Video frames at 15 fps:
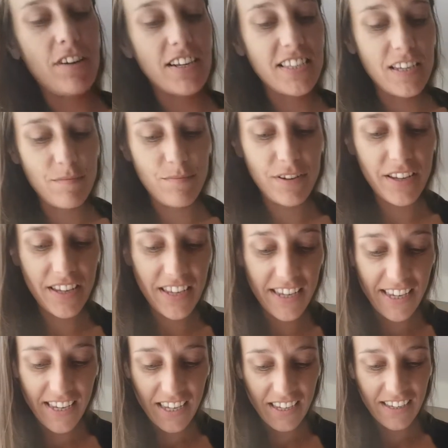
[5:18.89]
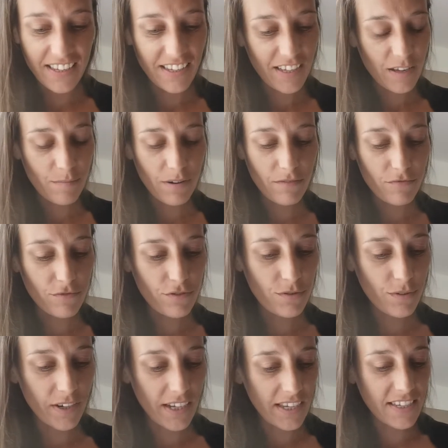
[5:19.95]
fois que c'est plié, eh ben vous
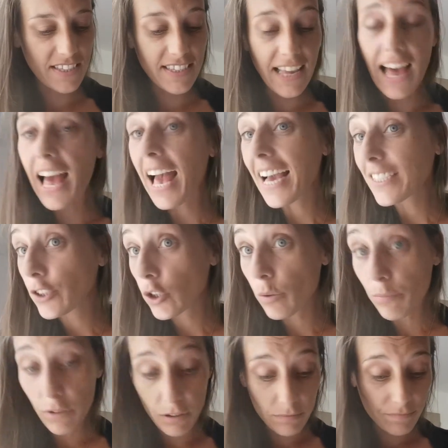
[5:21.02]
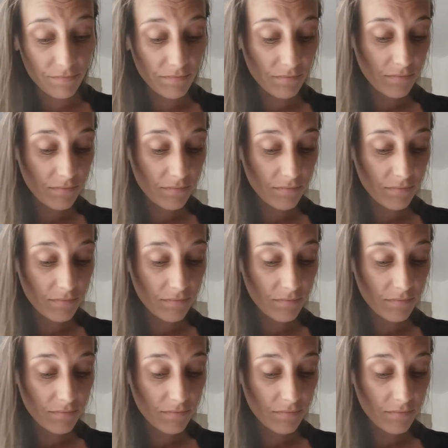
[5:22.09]
saurez exactement